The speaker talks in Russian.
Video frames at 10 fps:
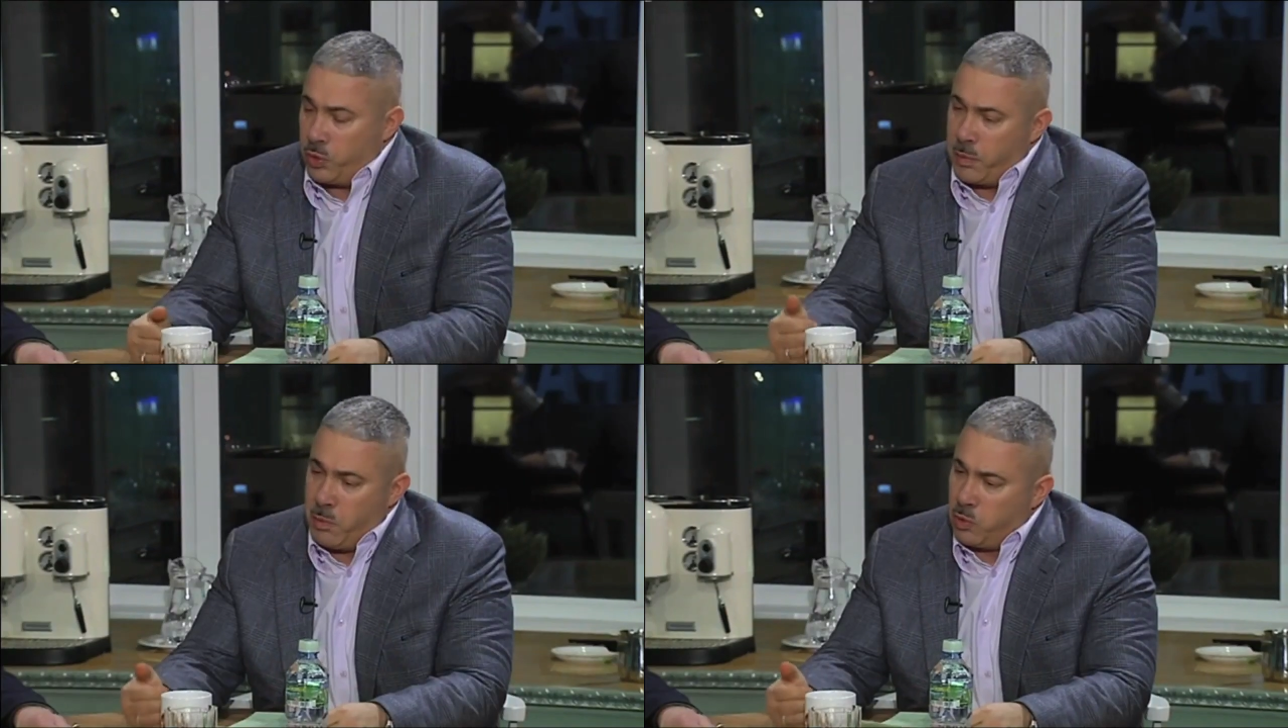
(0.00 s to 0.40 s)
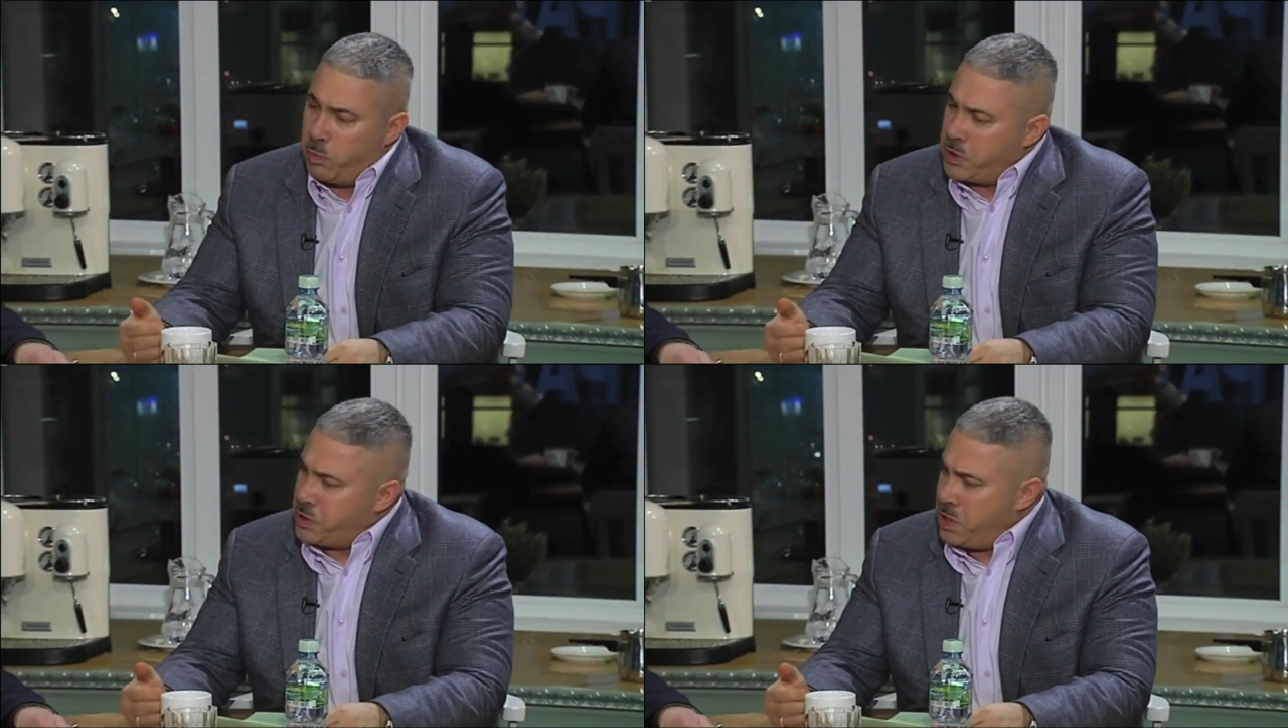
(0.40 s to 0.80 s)
он там
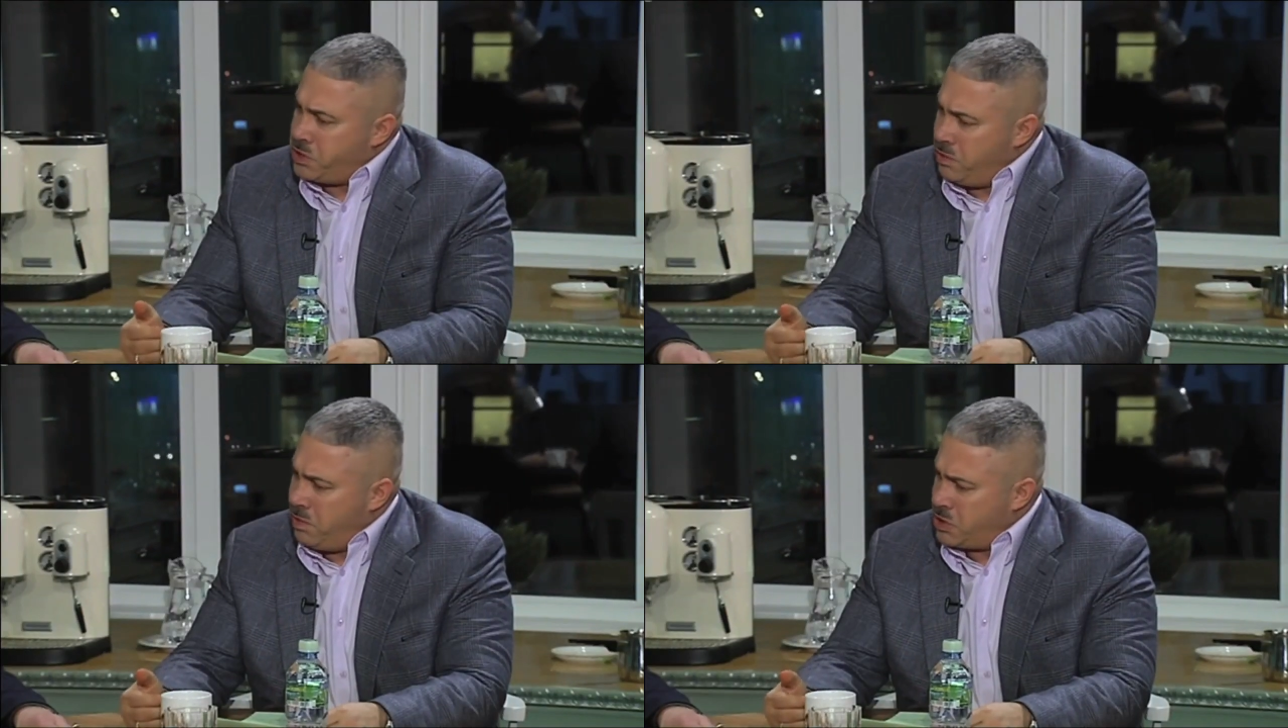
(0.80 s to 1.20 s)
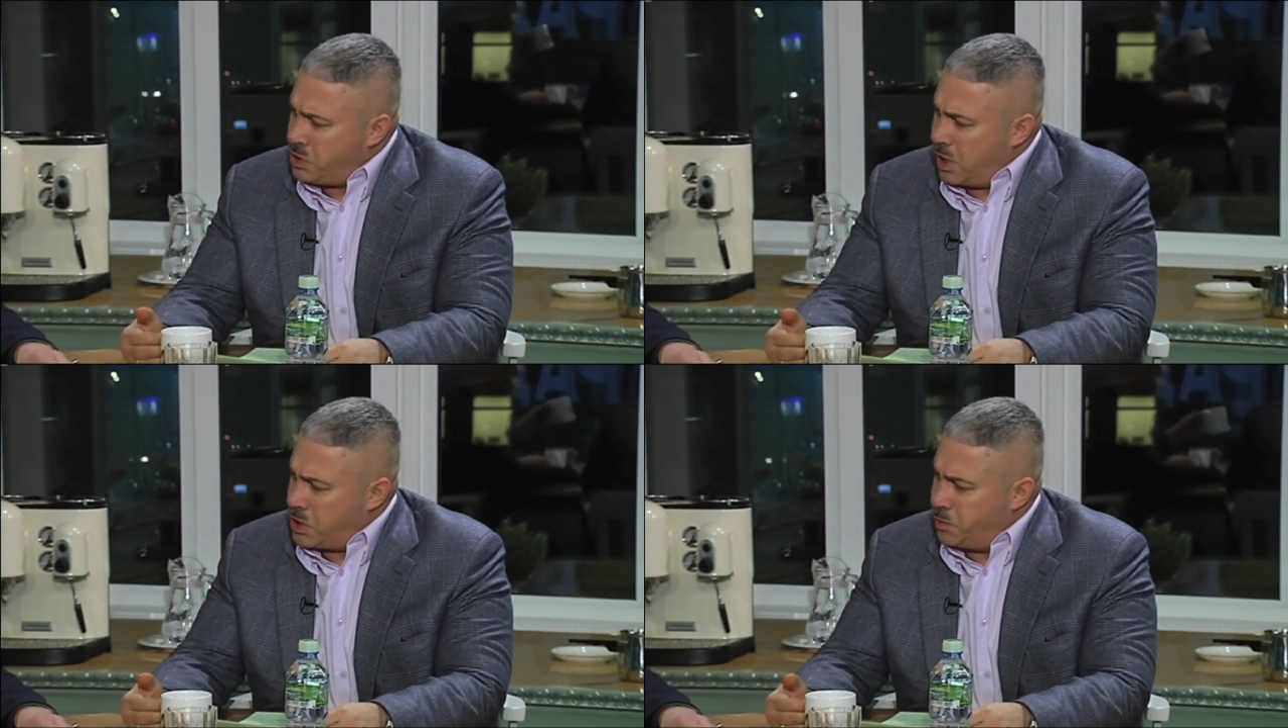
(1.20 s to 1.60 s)
глубочайшие
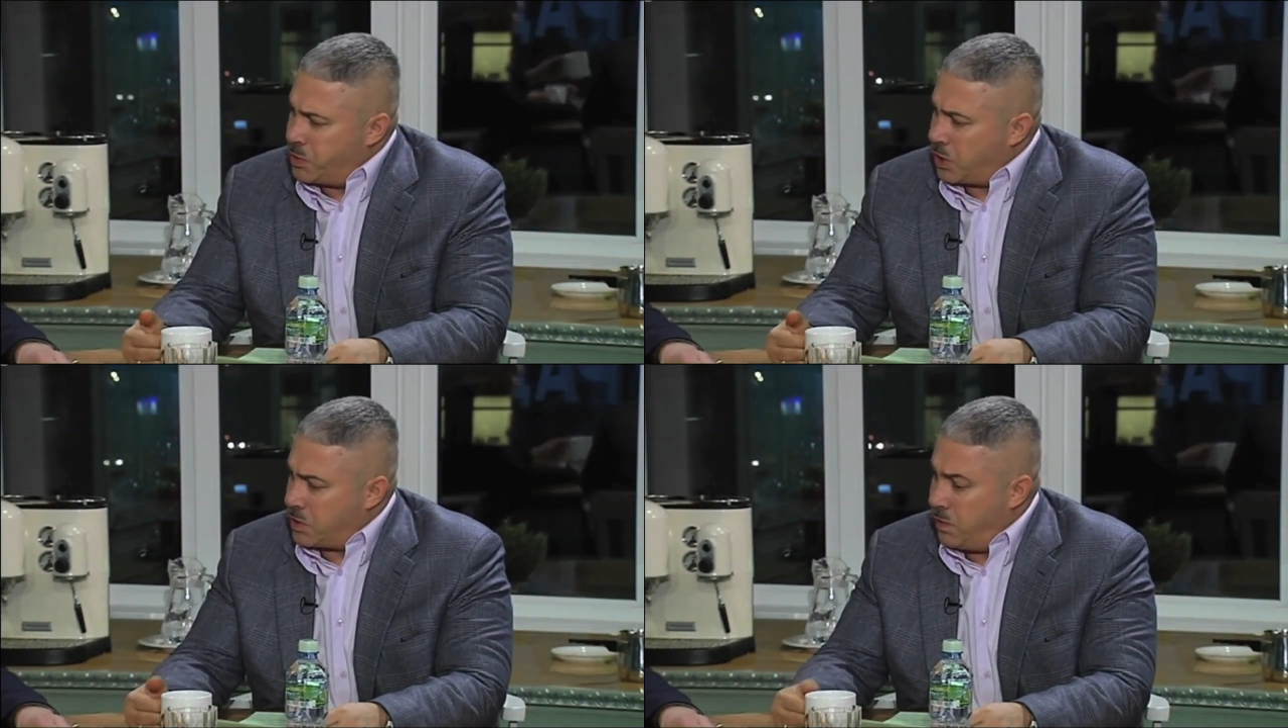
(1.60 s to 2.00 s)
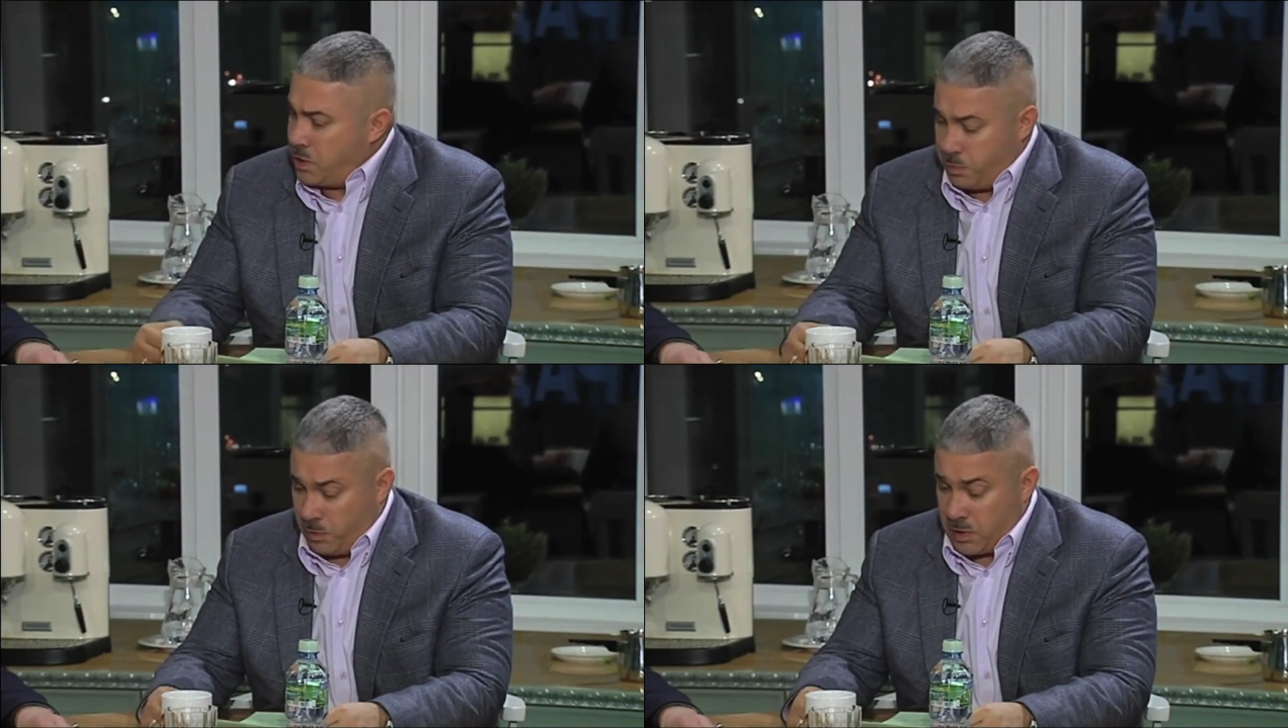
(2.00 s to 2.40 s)
вещи дальше пишет о
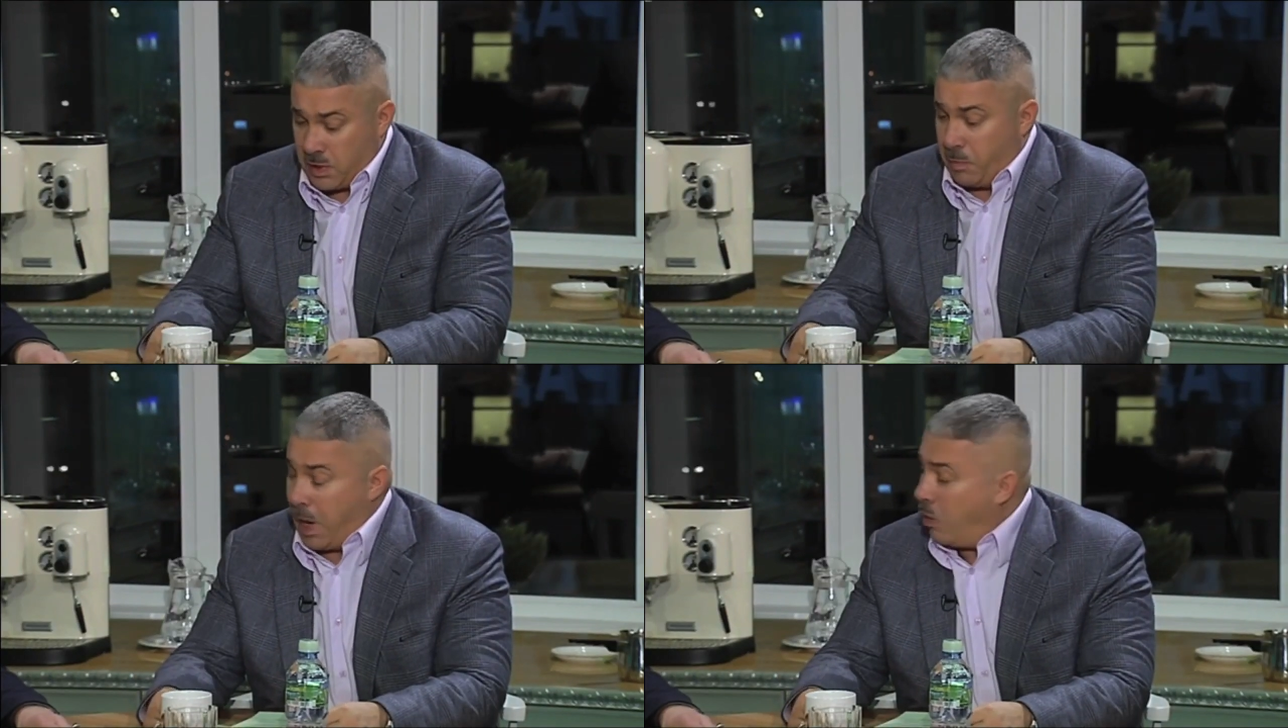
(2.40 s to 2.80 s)
связи с православием.